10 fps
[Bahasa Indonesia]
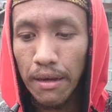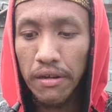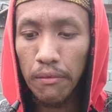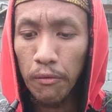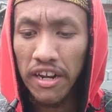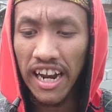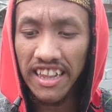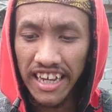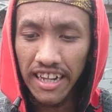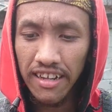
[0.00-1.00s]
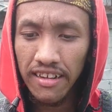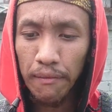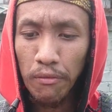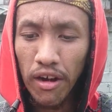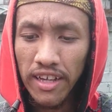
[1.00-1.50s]
Tapi kamu beneran jin,
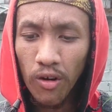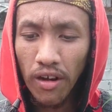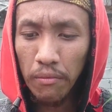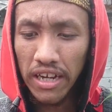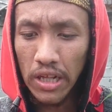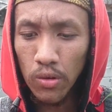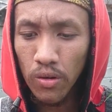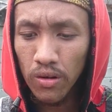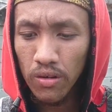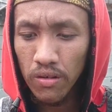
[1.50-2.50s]
tapi mukanya kok kayak begitu?